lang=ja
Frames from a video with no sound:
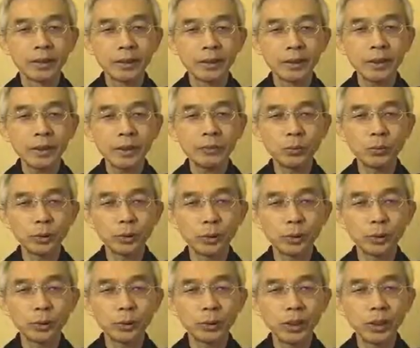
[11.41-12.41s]
賃を
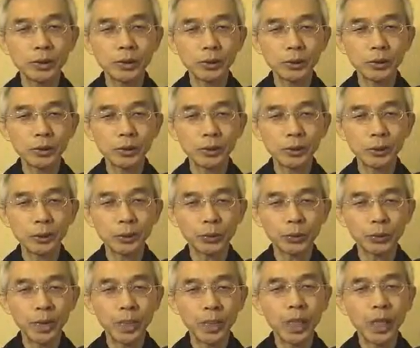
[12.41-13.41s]
取ってする仕
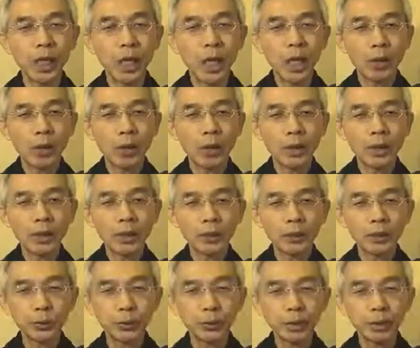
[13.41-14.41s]
事は若い
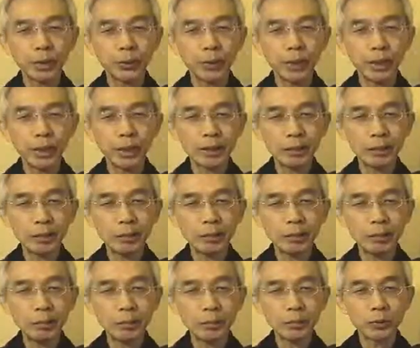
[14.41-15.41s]
時には頼
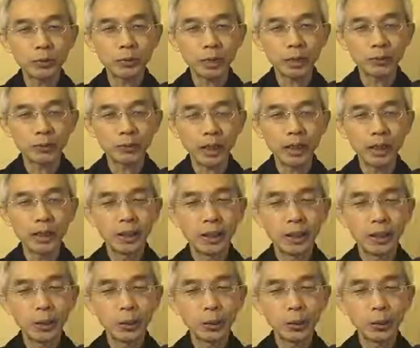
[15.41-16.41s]
んでもくれるが、
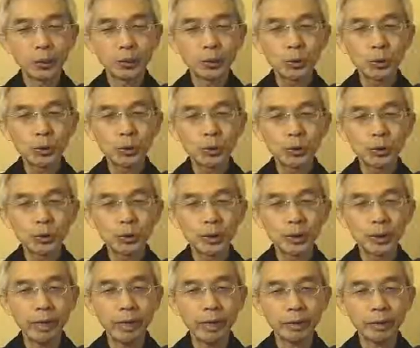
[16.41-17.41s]
年を取っ
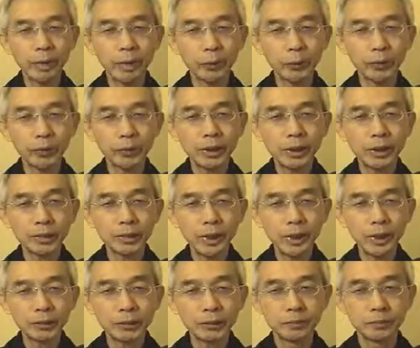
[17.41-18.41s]
ては頼んでく
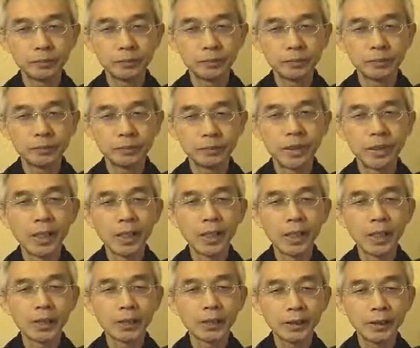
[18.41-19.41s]
れぬ。
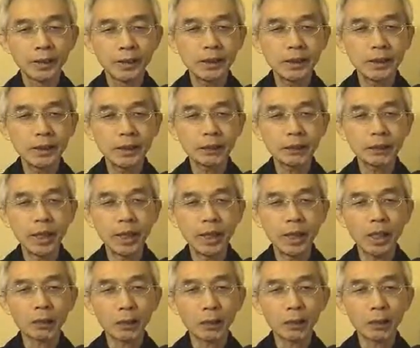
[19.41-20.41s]
信心は
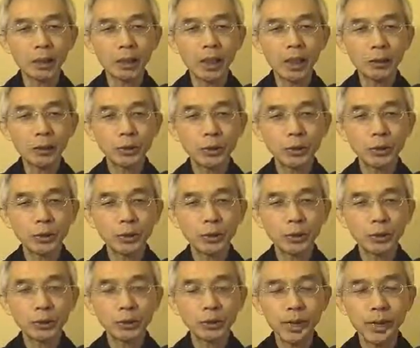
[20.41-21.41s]
年がよるほ
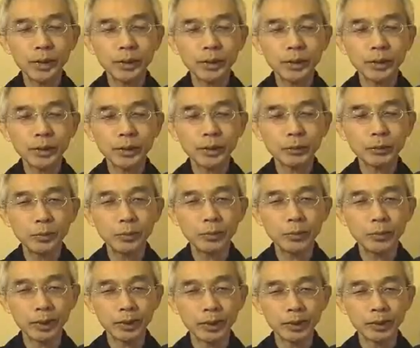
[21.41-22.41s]
ど位がつくもの
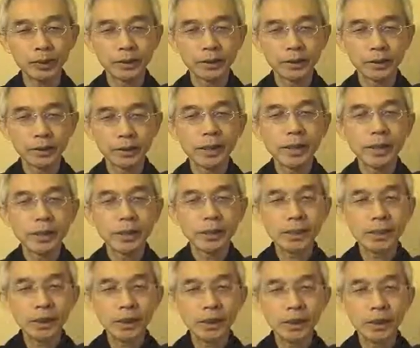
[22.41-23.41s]
じゃ。
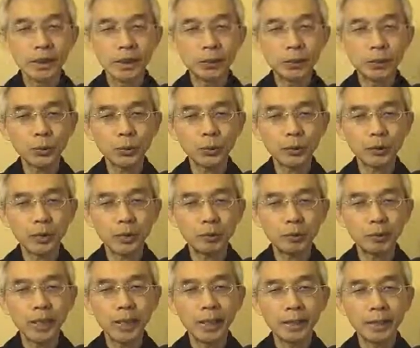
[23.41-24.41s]
信心をすれ
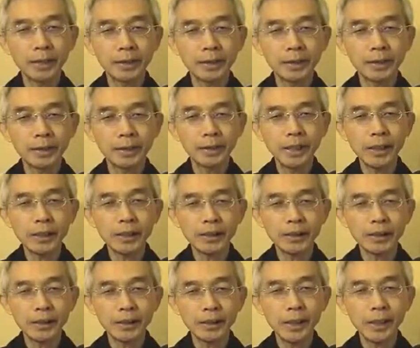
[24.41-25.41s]
ば一年
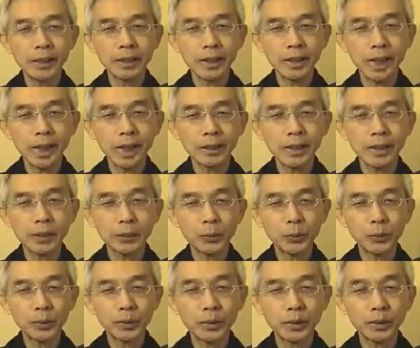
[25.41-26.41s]
一年ありが
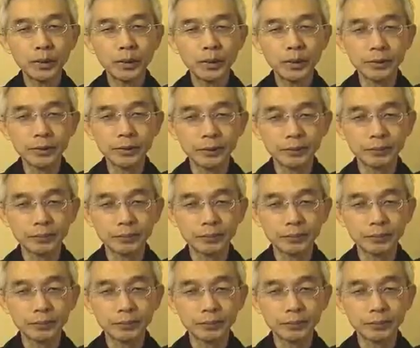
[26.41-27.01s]
とうなってくる。